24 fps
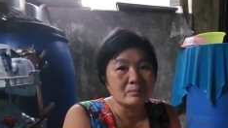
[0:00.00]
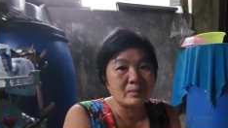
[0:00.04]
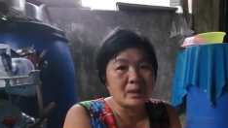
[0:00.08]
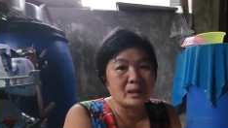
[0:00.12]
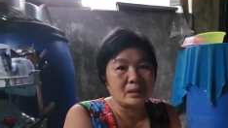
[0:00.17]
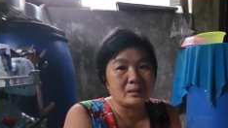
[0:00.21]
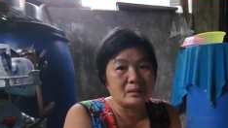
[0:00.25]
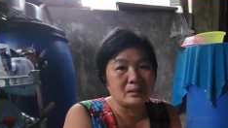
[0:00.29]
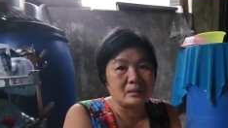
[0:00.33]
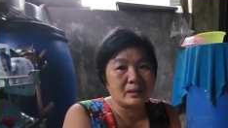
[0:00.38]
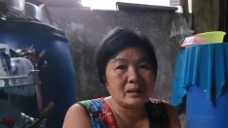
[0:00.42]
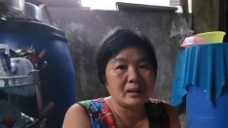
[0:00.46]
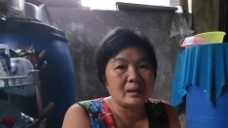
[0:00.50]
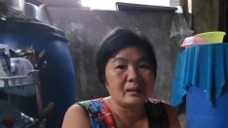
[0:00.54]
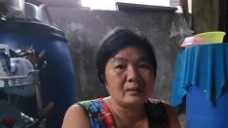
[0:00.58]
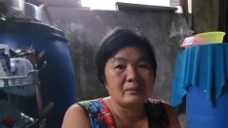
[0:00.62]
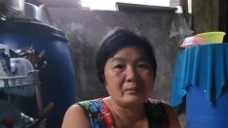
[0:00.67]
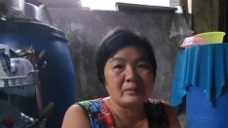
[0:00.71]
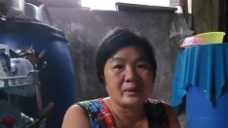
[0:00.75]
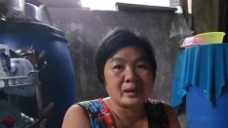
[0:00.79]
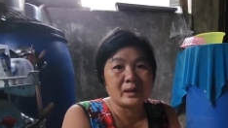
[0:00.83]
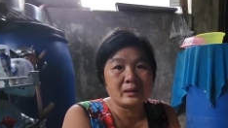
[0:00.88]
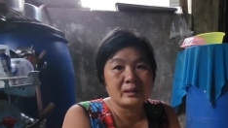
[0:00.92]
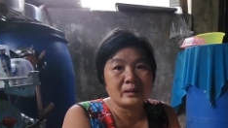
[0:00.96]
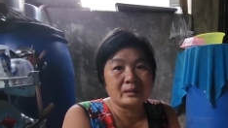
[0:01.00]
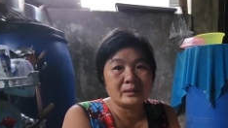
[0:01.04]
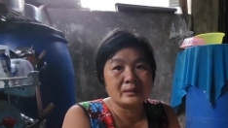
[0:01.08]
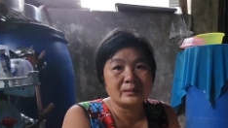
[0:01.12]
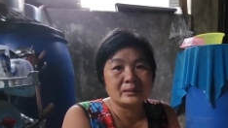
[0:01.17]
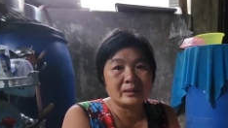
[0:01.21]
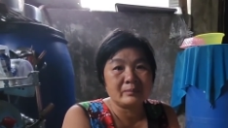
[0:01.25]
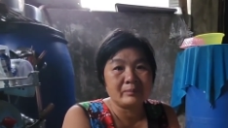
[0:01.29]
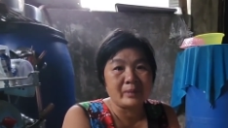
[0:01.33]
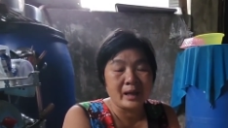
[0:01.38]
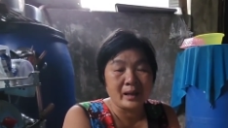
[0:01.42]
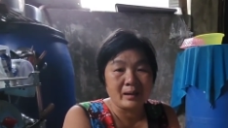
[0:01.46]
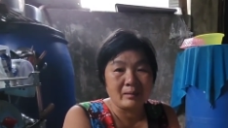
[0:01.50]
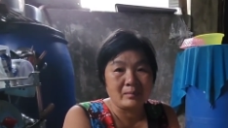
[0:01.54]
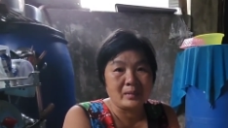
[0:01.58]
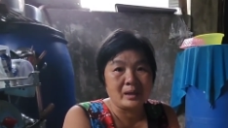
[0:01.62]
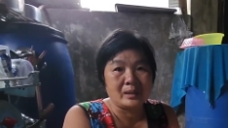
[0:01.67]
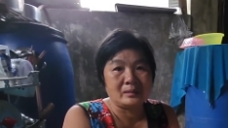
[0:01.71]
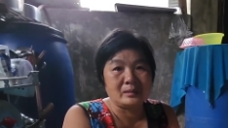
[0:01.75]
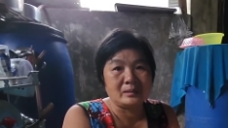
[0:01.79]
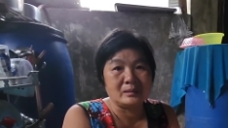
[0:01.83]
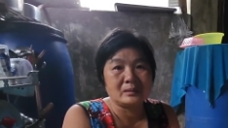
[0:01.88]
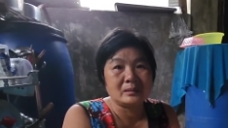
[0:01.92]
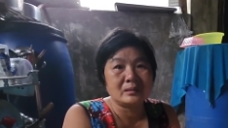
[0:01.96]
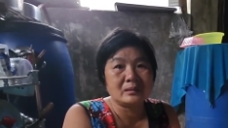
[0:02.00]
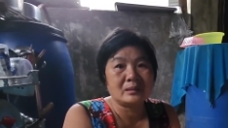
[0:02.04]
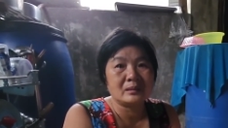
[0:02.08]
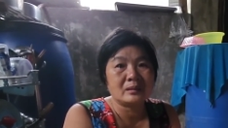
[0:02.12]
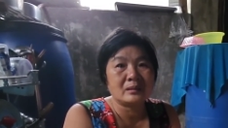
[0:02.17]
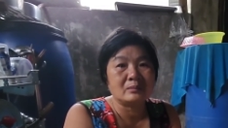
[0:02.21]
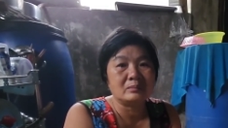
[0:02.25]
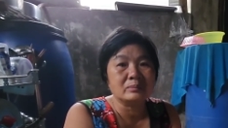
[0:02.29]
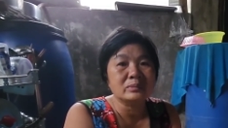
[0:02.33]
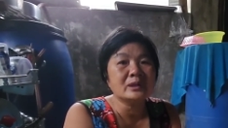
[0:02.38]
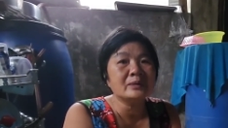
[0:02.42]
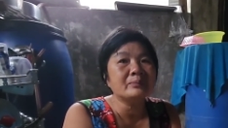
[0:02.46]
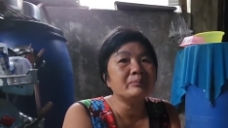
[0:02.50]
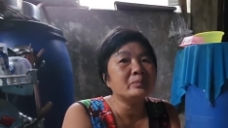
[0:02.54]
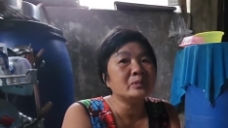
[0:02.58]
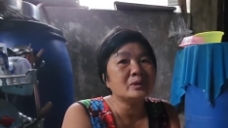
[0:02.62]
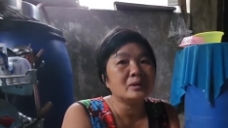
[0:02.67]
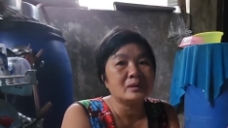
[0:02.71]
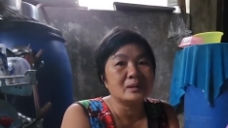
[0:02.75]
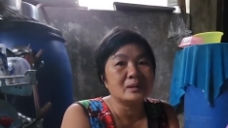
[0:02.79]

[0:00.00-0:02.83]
mình hay là quá khi người ta bằng mình thì cũng giúp cho